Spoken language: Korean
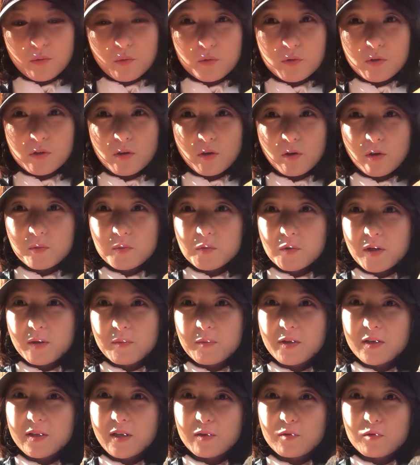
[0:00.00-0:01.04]
오늘 여러분과
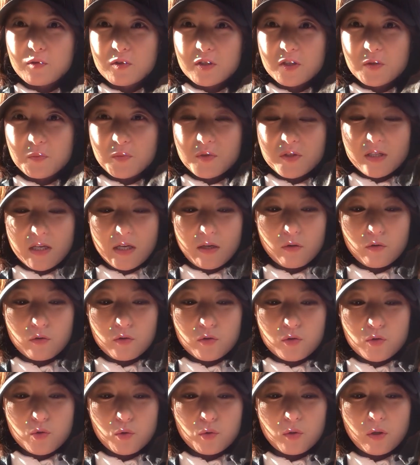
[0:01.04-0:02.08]
함께 나누고 싶은
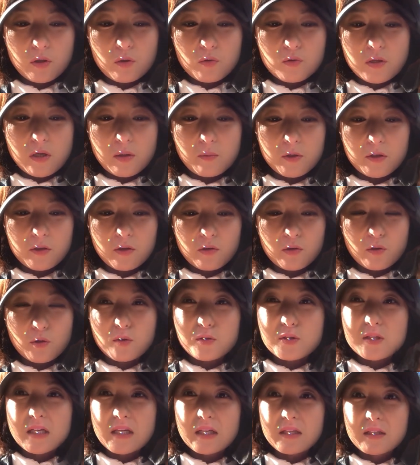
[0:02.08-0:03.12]
사연은 초등학교 3학년
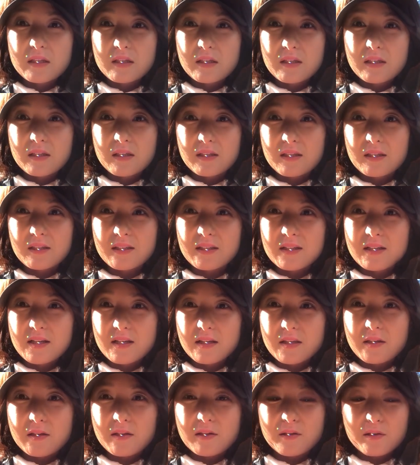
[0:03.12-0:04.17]
여자아이
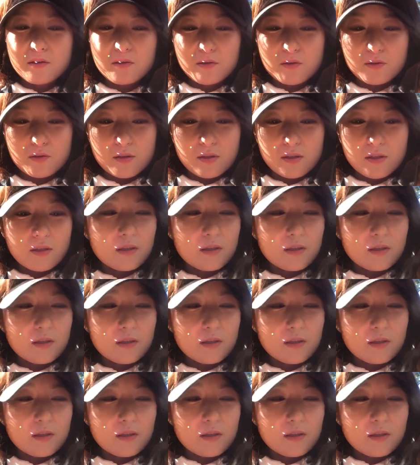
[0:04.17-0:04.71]
이야기예요